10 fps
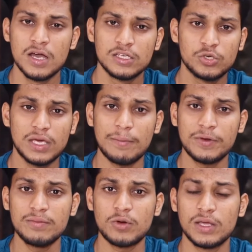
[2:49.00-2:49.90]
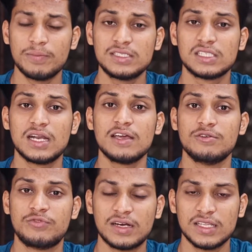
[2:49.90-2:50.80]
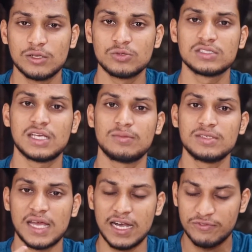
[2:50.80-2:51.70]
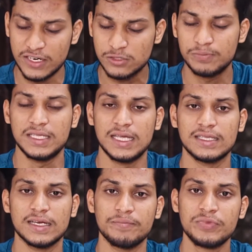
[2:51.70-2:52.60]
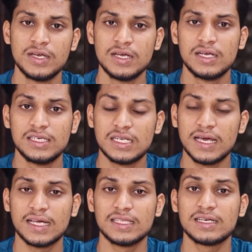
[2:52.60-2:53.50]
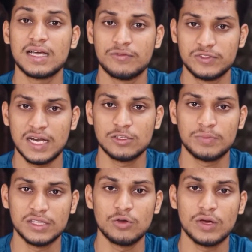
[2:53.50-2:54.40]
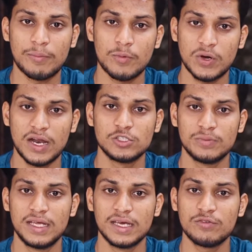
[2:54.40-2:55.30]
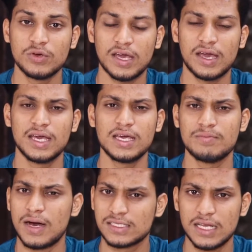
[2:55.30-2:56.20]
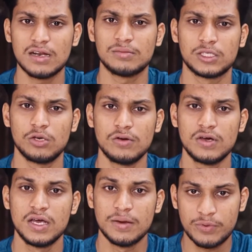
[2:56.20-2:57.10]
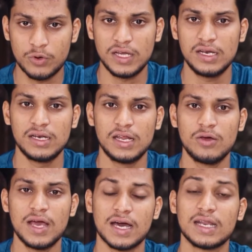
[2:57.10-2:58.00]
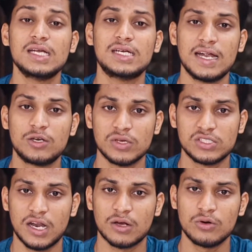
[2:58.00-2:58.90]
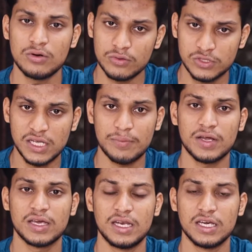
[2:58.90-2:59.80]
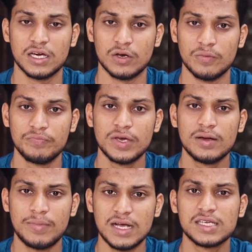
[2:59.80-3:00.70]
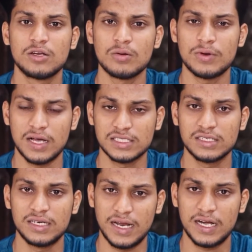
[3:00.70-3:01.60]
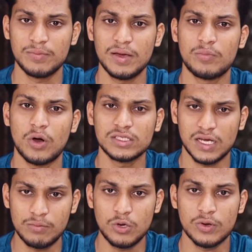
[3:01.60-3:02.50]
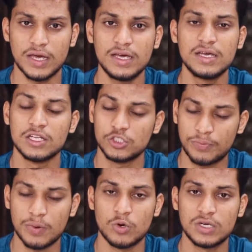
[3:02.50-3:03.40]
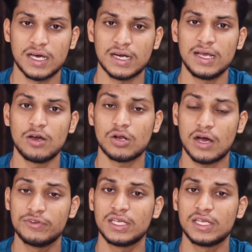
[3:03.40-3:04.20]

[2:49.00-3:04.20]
जो कि आपकी बॉडी पर जितना इफेक्ट देते हैं उतने साथ में साइड इफेक्ट्स भी देते हैं इसलिए कहते हैं काफ़ी सारे जो बंदे होंगे आपको पुराने जो मिलेंगे वो ये कहेंगे कि मास गेनर मत लो प्रोटीन ले लो या घर की डाइट को अच्छा रखो उससे अपना गेनिंग करो मास गेनर को आज की डेट में बहुत कम लोग हैं जो प्रमोट कर रहे हैं और काफ़ी